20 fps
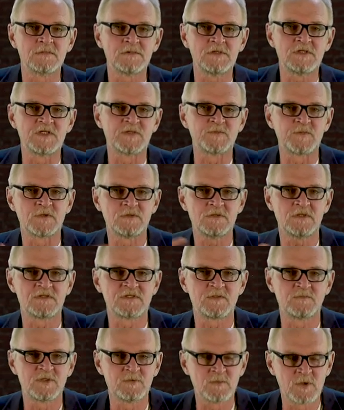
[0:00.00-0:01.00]
i
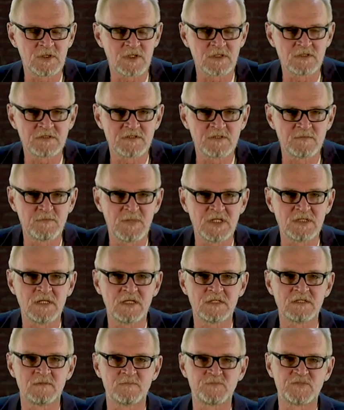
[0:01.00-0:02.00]
dysponującym demokratycznym
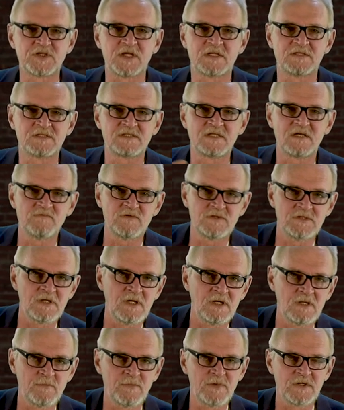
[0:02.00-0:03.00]
mandatem
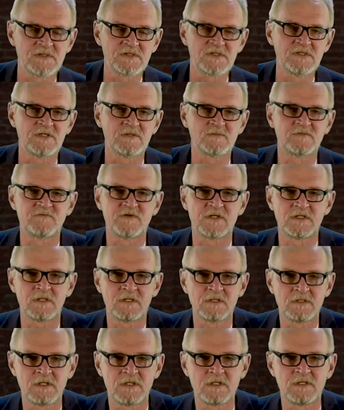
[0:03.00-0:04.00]
przedstawicielem polskich obywateli,